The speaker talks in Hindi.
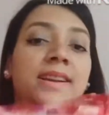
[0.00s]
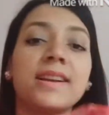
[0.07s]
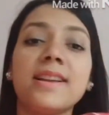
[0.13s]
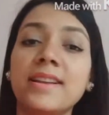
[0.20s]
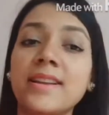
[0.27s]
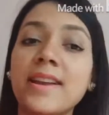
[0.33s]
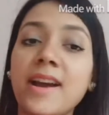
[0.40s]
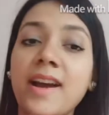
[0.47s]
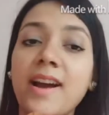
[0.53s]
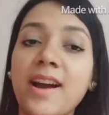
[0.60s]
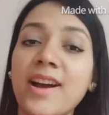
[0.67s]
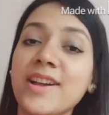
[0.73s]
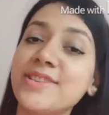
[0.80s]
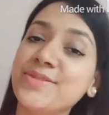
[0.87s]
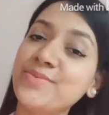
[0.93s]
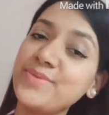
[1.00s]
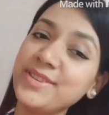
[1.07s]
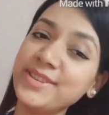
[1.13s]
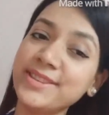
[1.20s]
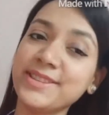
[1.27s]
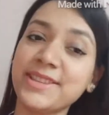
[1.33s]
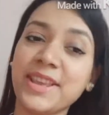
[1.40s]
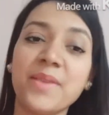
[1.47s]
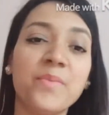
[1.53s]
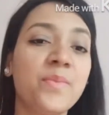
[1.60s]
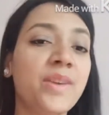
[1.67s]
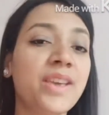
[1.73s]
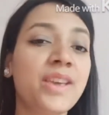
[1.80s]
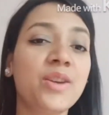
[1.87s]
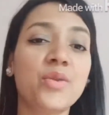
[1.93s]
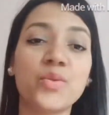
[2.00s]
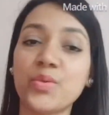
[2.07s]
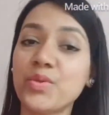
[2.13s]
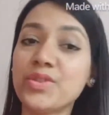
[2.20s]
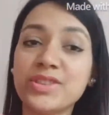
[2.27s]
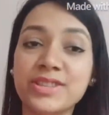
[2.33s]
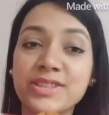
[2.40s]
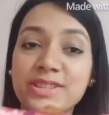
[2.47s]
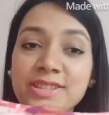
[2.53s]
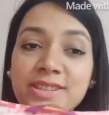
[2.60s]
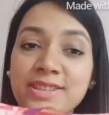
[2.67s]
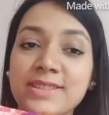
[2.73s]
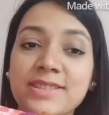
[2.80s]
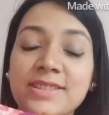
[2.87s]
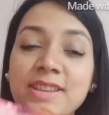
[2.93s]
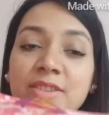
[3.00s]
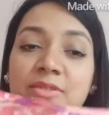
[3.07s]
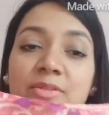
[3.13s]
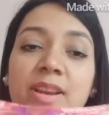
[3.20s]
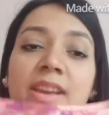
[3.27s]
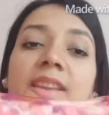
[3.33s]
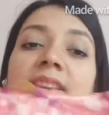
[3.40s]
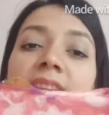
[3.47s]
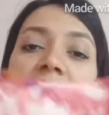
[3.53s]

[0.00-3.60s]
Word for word: कलर आज भी सेम है कुछ चेंज नहीं हुआ है ये